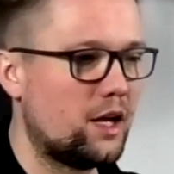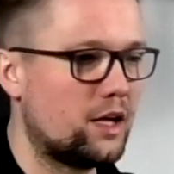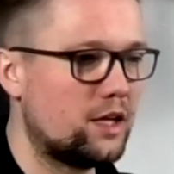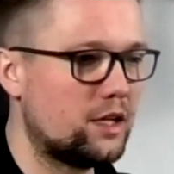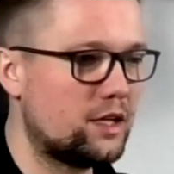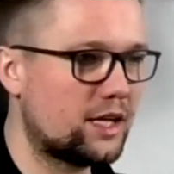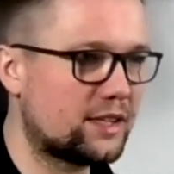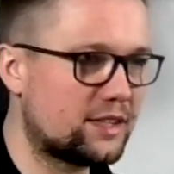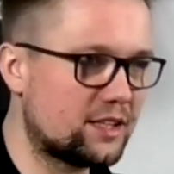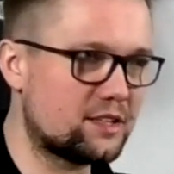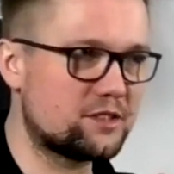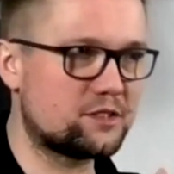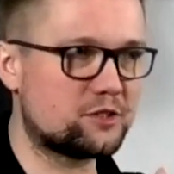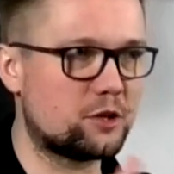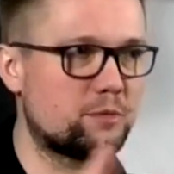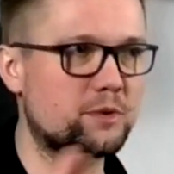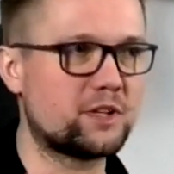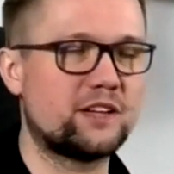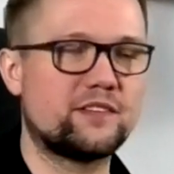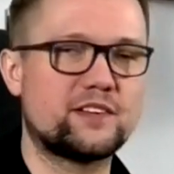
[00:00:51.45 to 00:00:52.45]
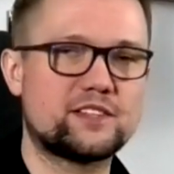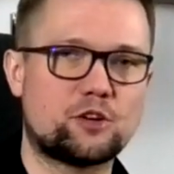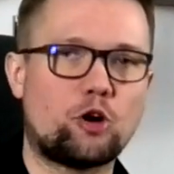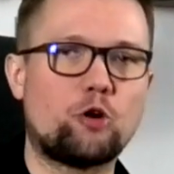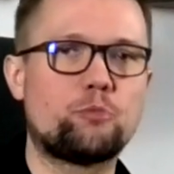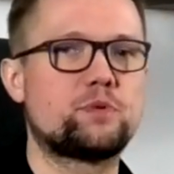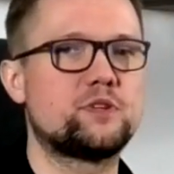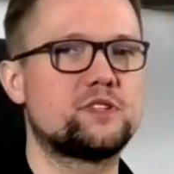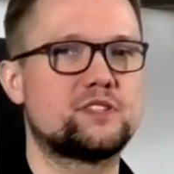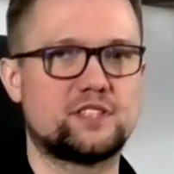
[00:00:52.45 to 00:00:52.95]
Ja teraz zrobię dla Was
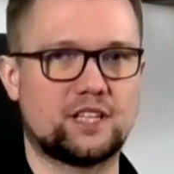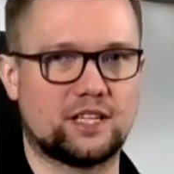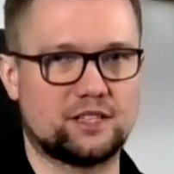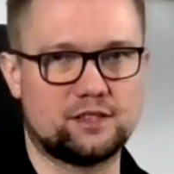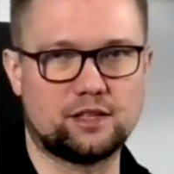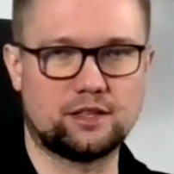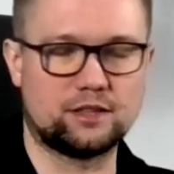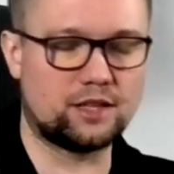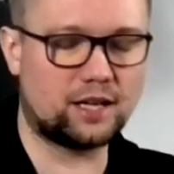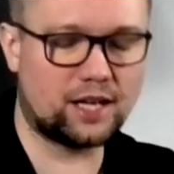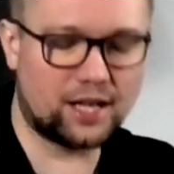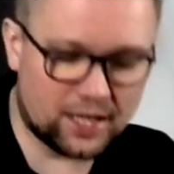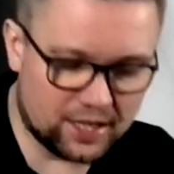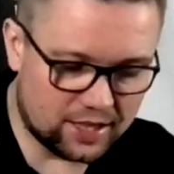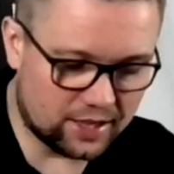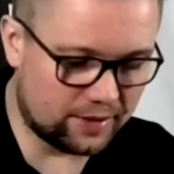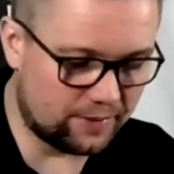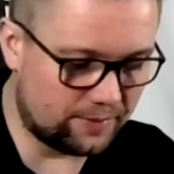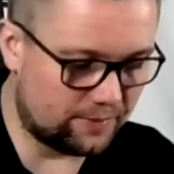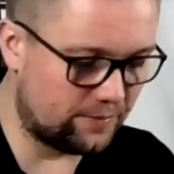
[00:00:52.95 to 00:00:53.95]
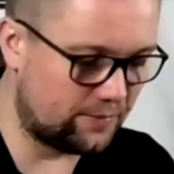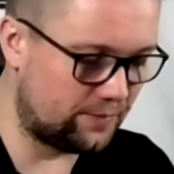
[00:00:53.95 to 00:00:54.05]
opis zasad, ale